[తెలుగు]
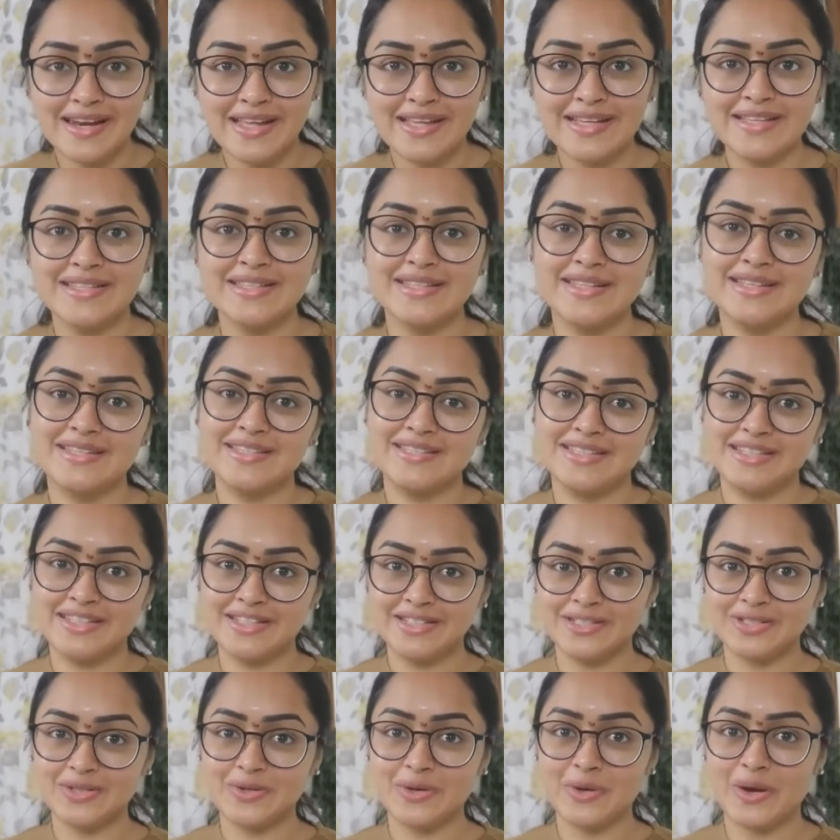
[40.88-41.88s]
లేజర్
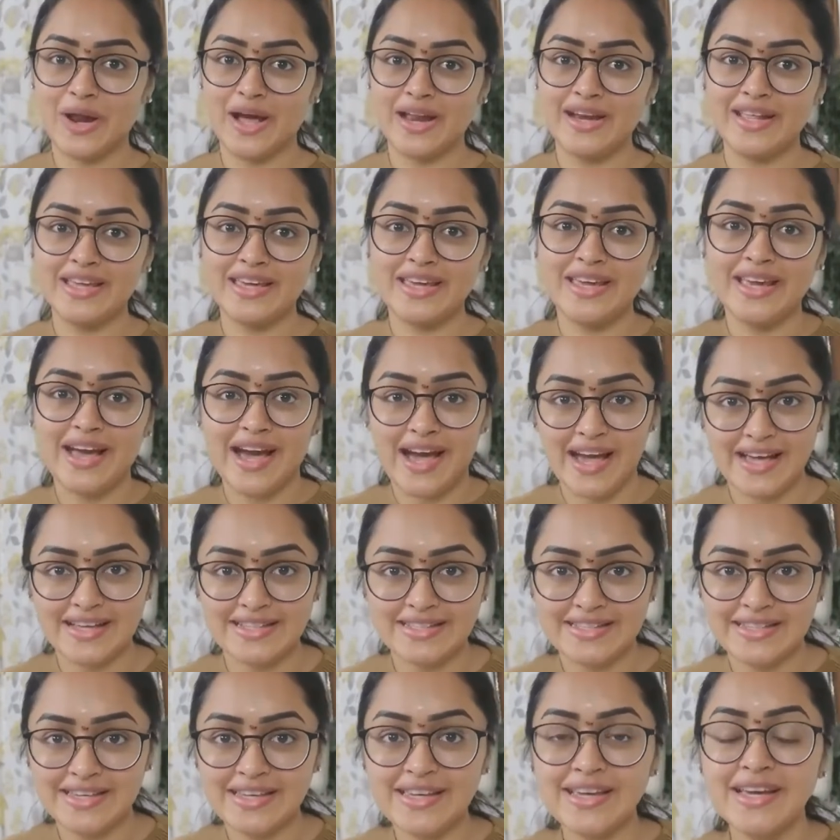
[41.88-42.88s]
చేయించుకోవడానికి
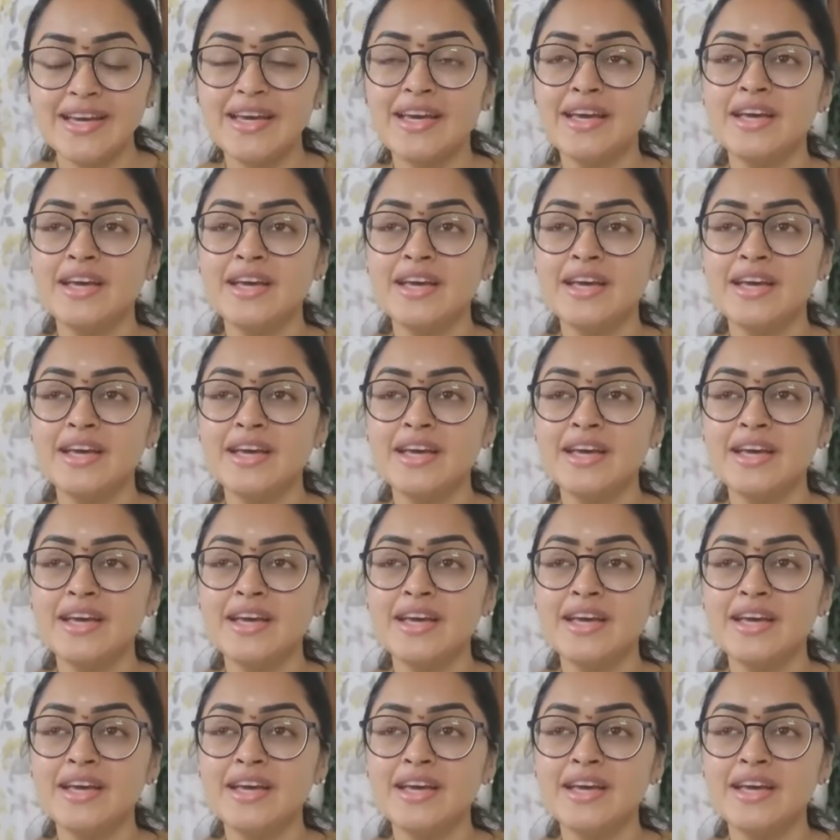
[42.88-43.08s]
ఐస్కి